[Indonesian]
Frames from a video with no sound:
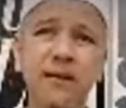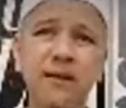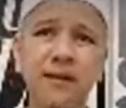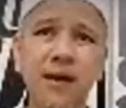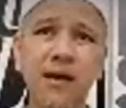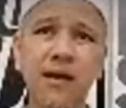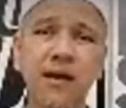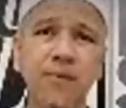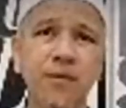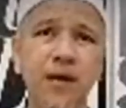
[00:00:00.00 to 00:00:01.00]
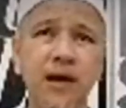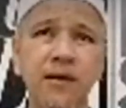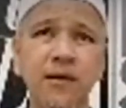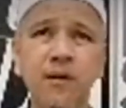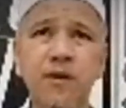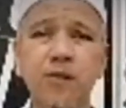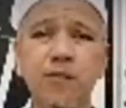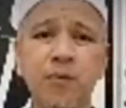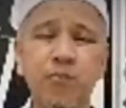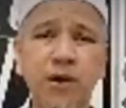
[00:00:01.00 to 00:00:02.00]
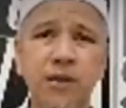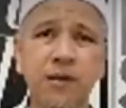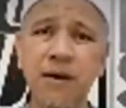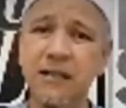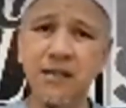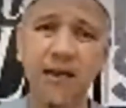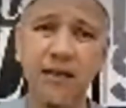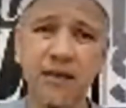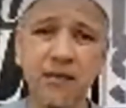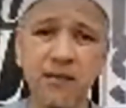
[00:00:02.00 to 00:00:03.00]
Eh, nggak ada nabi yang eh, berbuat kemaksiatan.